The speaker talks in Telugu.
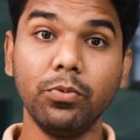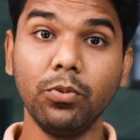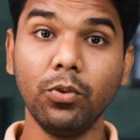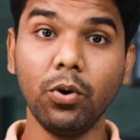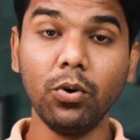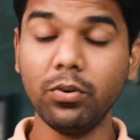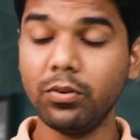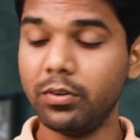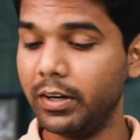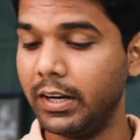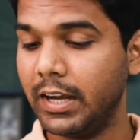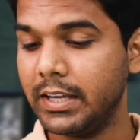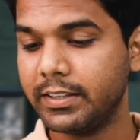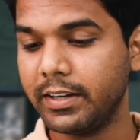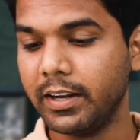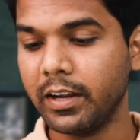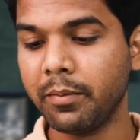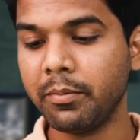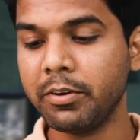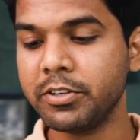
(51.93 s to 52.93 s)
నో
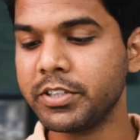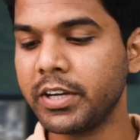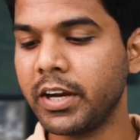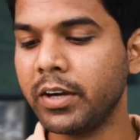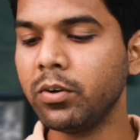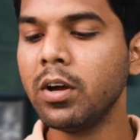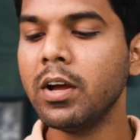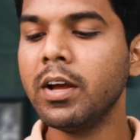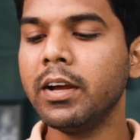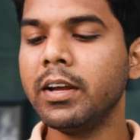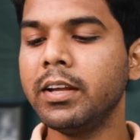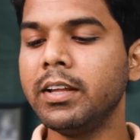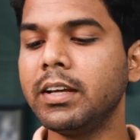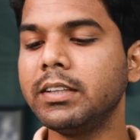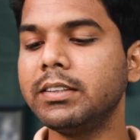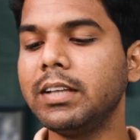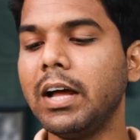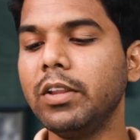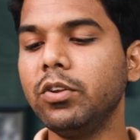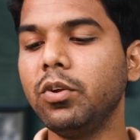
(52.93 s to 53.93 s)
నేనైతే రికమెండ్ చేయను
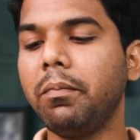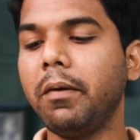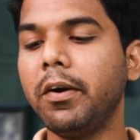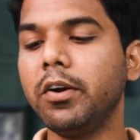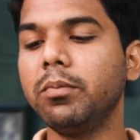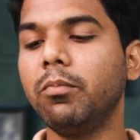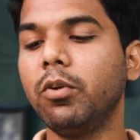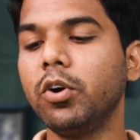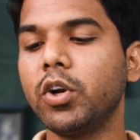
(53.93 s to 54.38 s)
ఇక దాంతోపాటు